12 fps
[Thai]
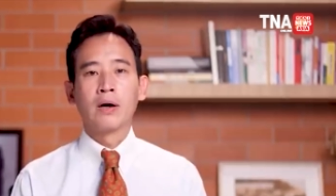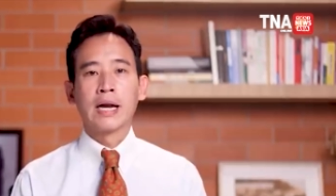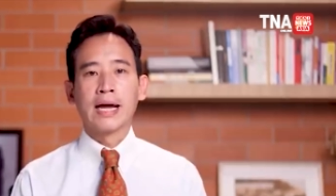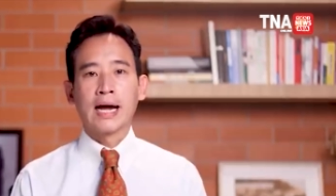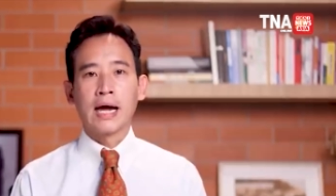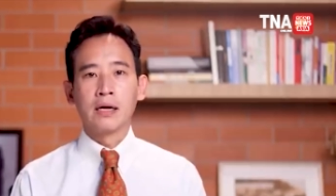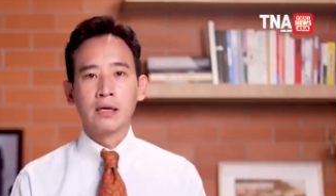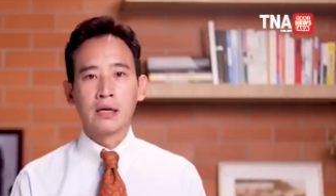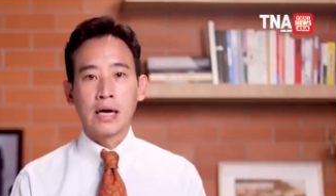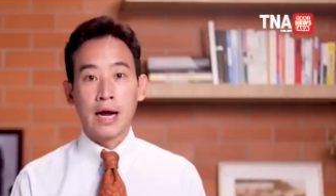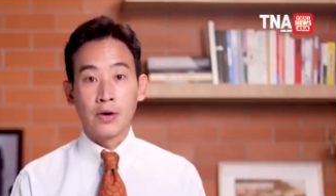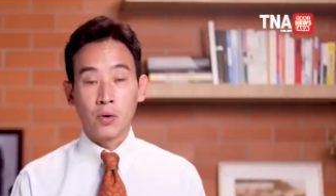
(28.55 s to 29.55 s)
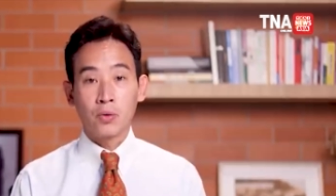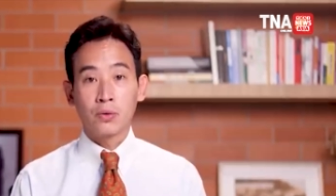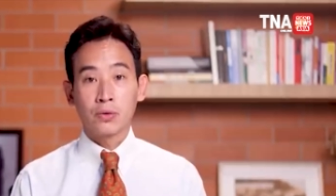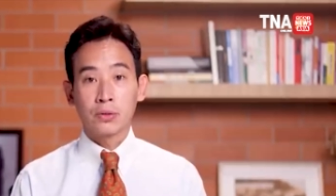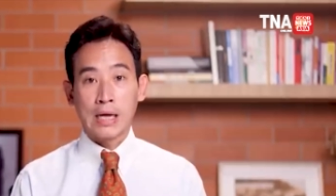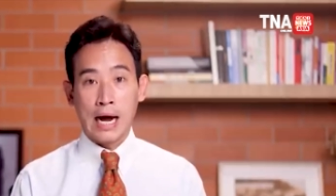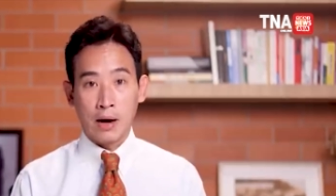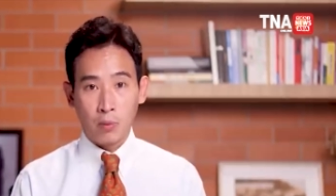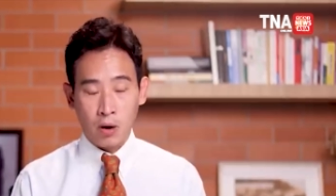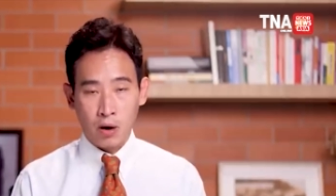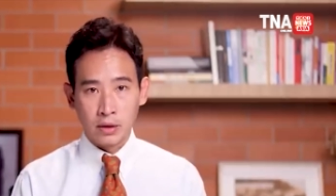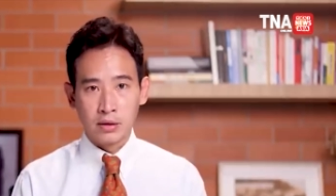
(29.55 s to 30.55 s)
ในการเลือกนายกาว
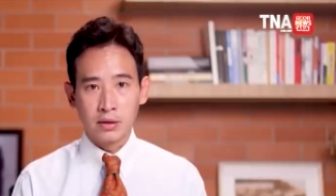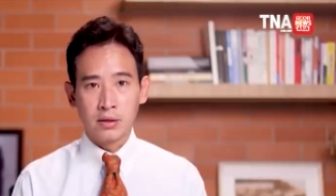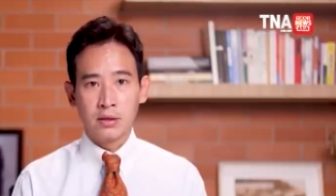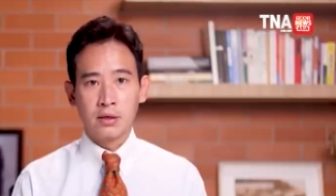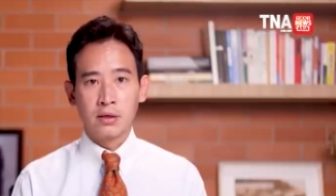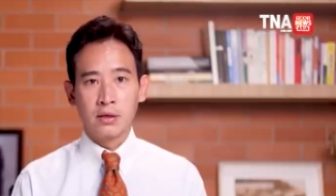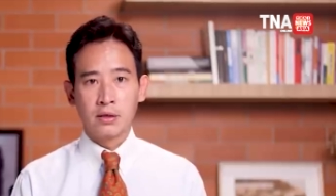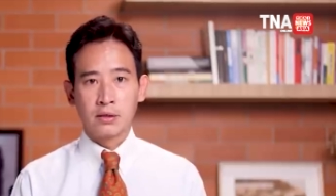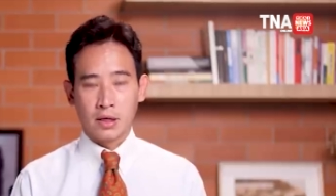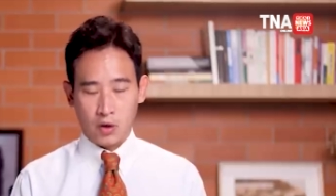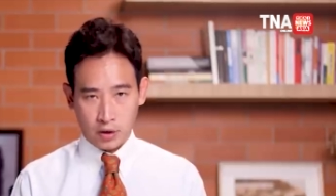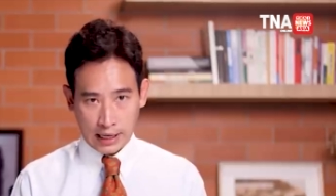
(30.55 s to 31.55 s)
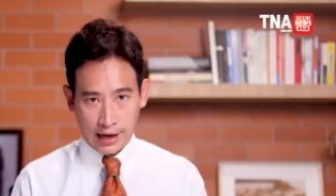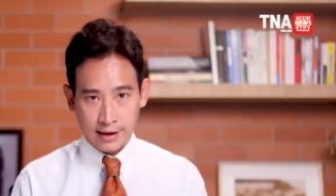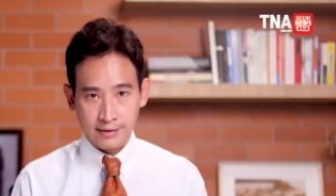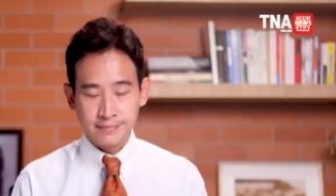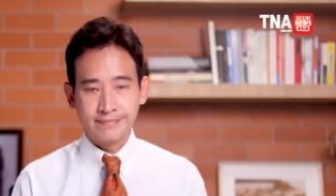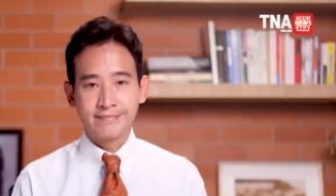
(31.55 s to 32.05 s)
รตลอดกาล